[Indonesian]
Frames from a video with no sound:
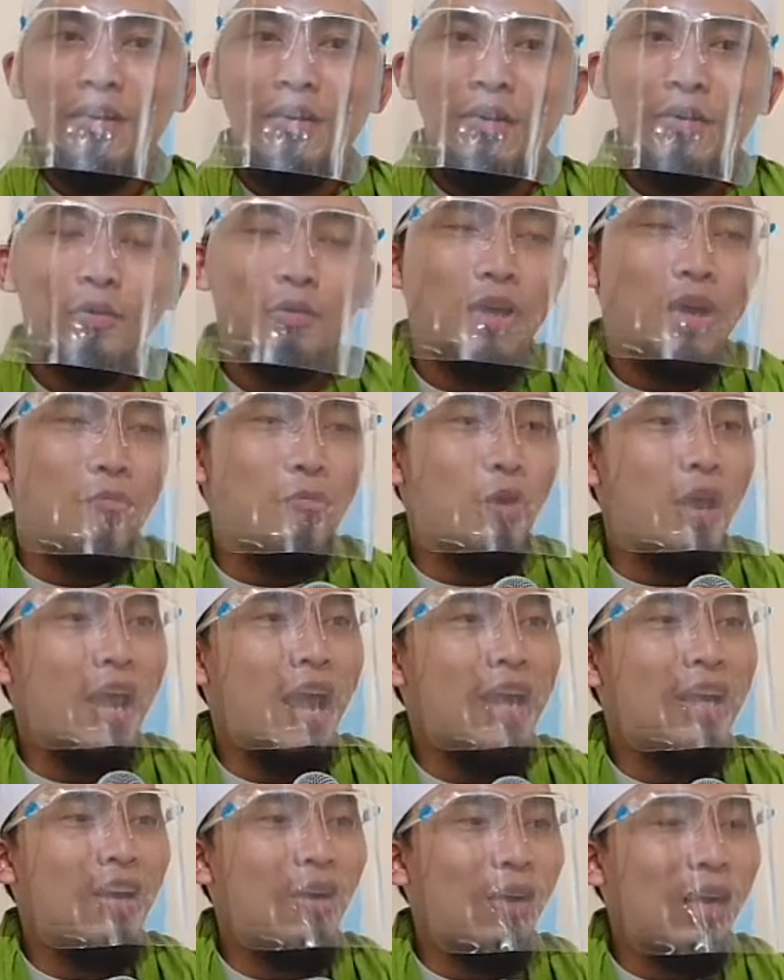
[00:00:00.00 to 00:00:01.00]
Sudah
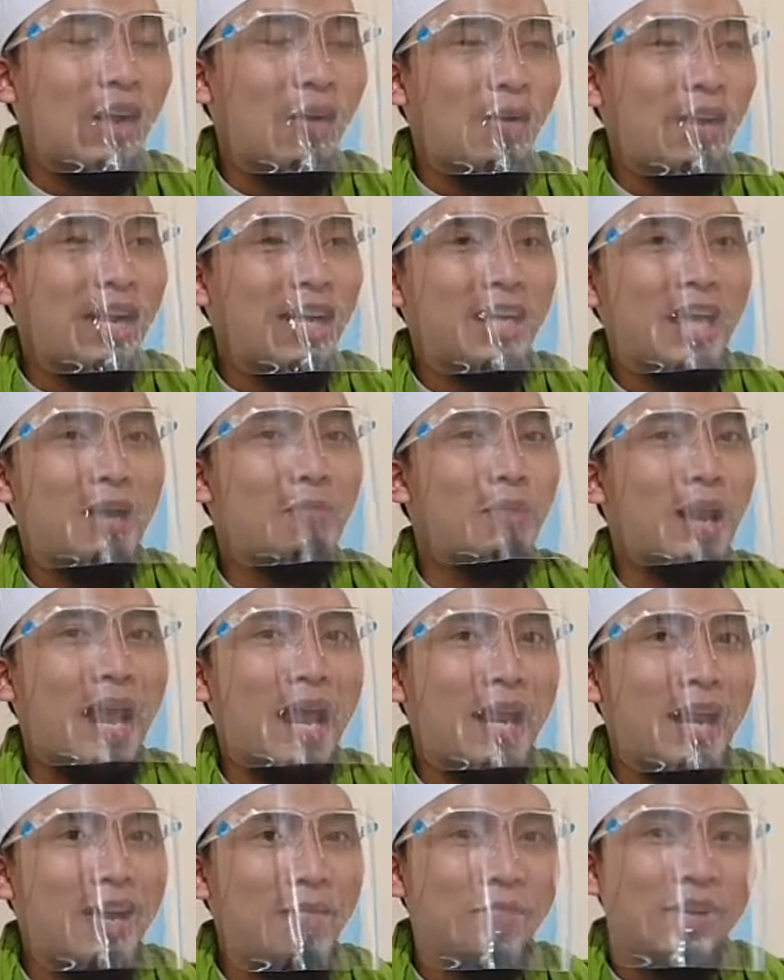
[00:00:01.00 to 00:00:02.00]
mulai ada orang-orang yang
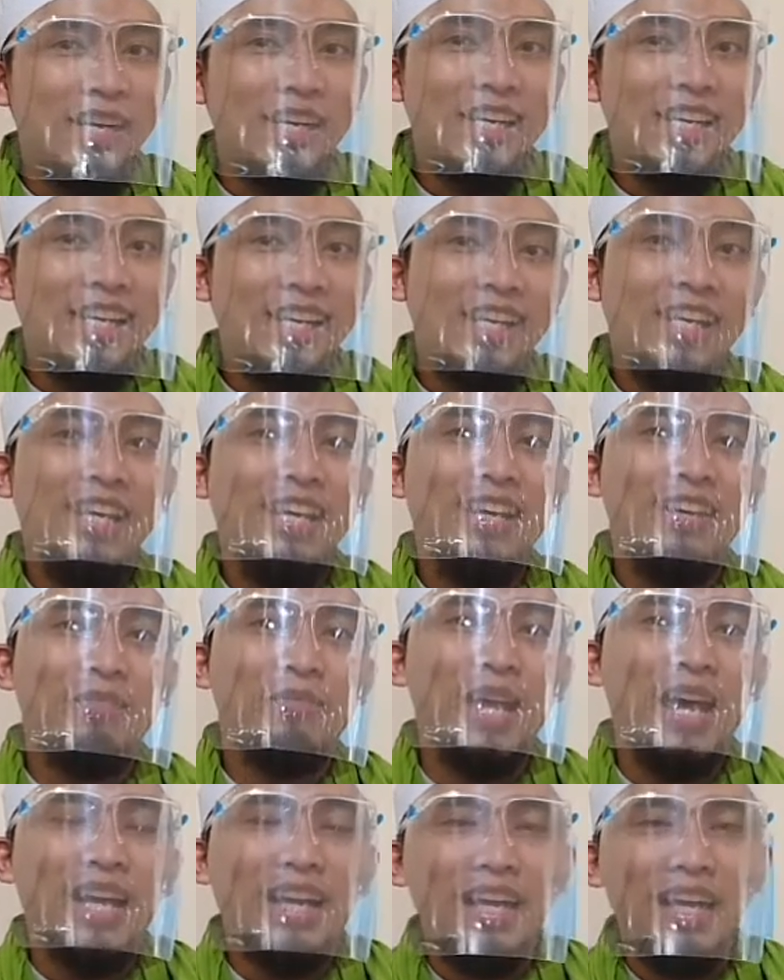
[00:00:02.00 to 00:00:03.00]
melarang berdiri,
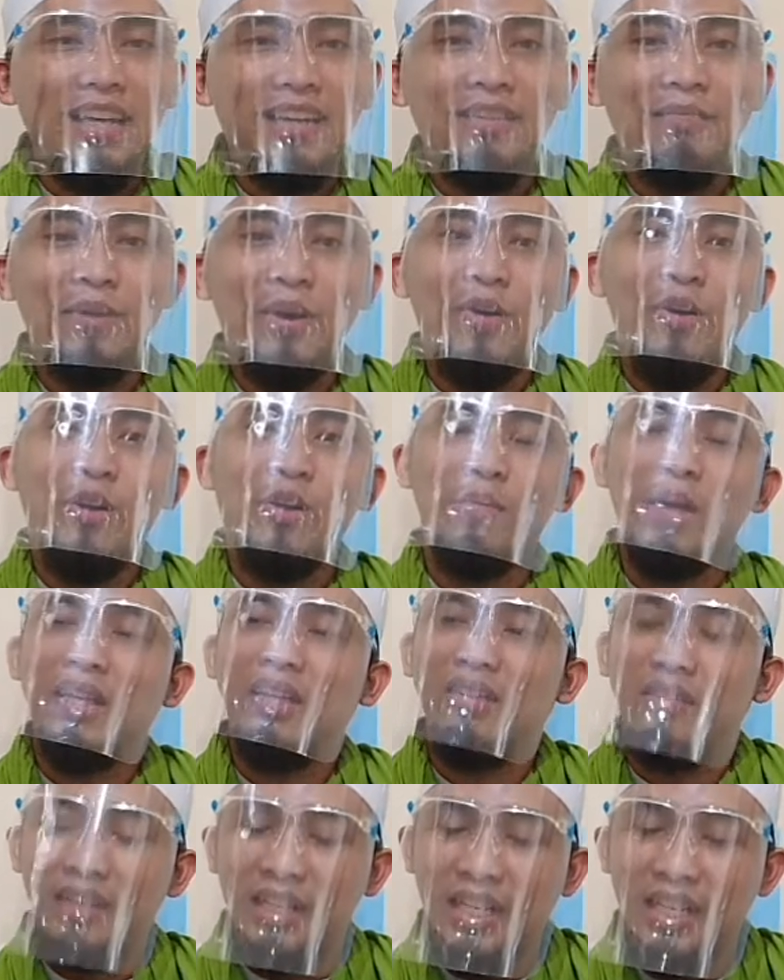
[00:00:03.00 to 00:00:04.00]
yang melarang
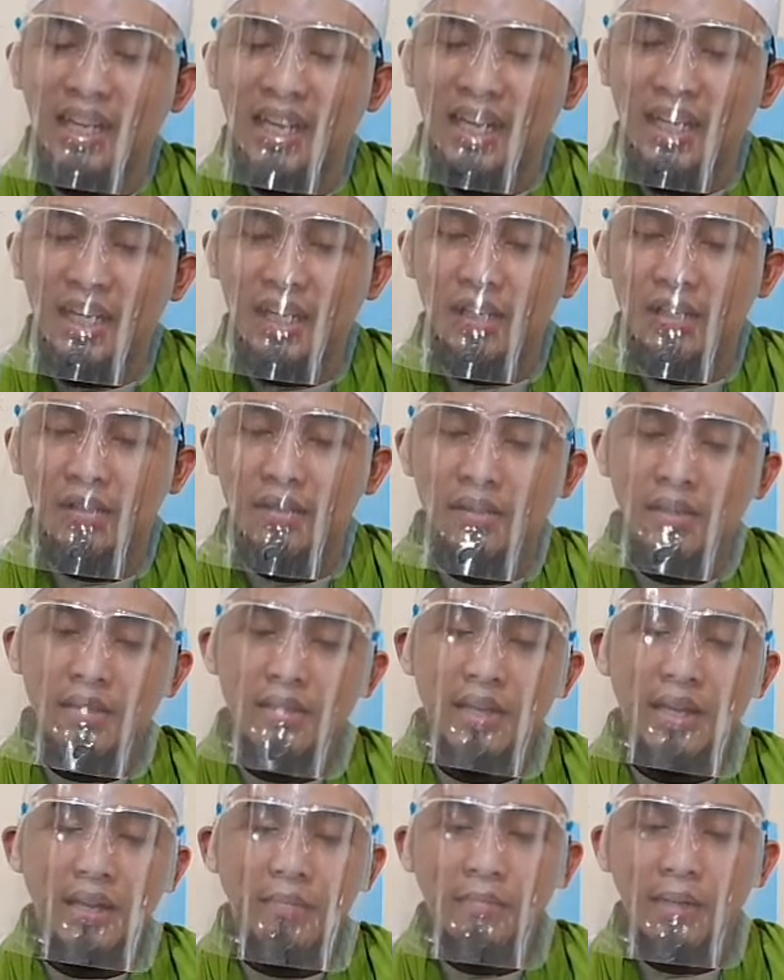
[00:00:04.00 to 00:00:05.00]
menghormati orang lain
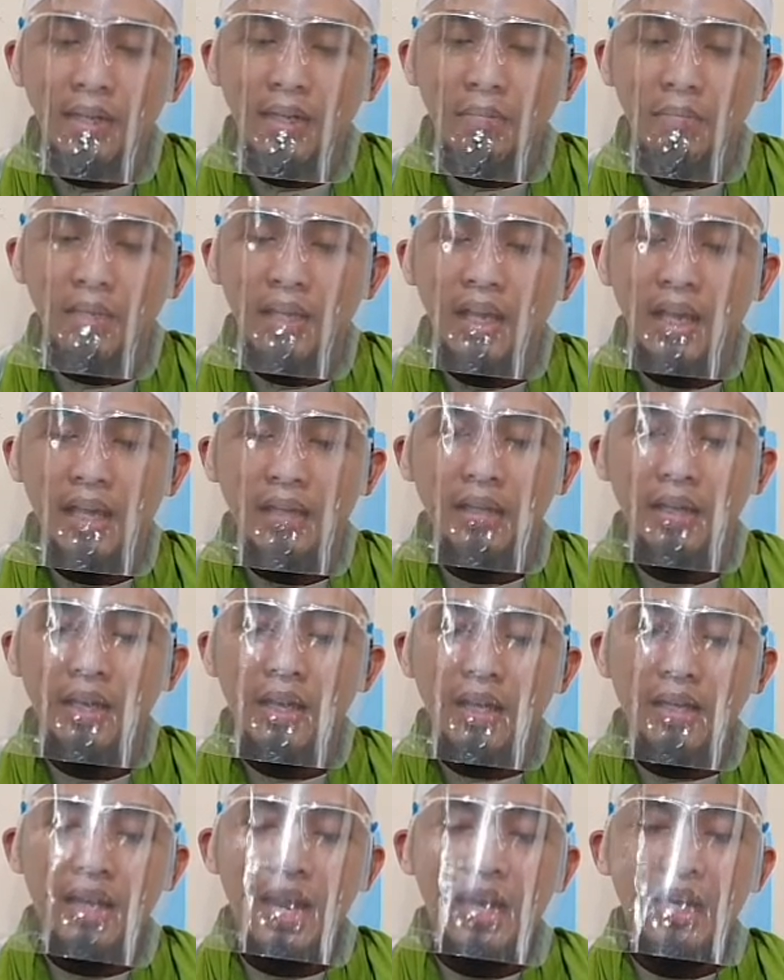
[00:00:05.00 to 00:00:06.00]
secara
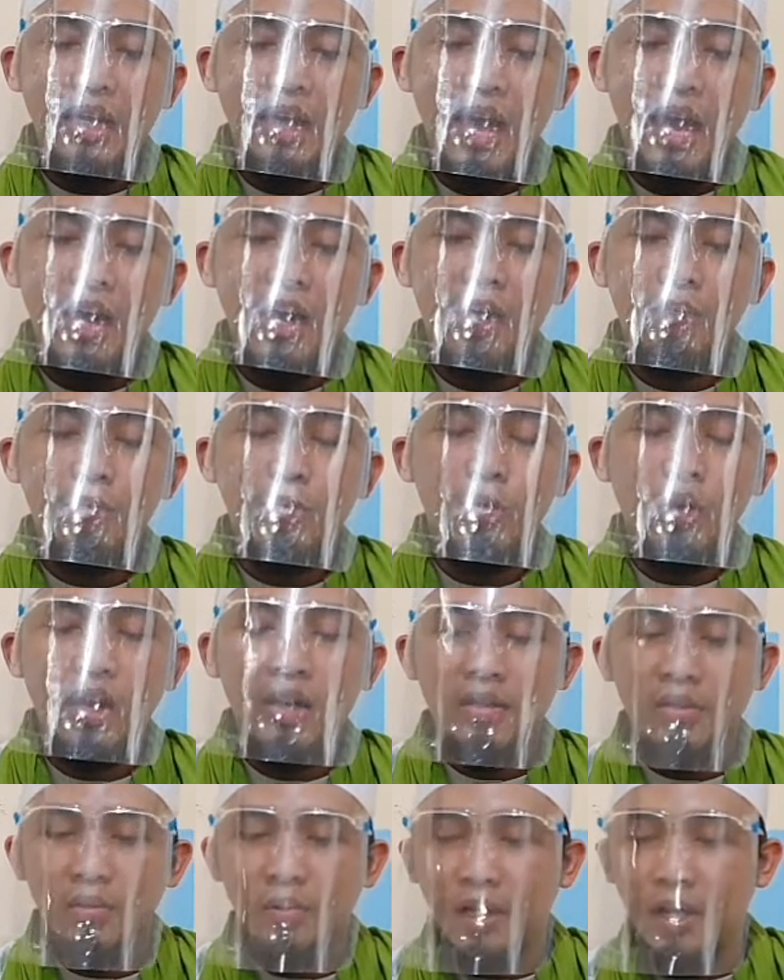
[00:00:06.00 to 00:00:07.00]
berlebihan dan dianggap
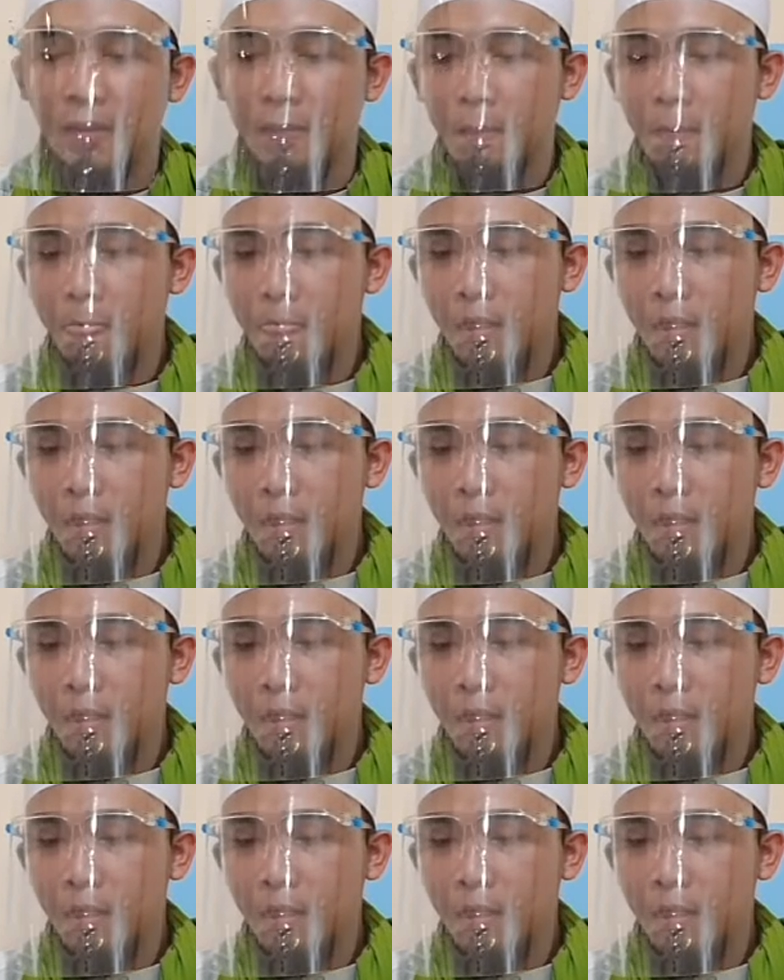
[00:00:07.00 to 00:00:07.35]
bukan sunnah.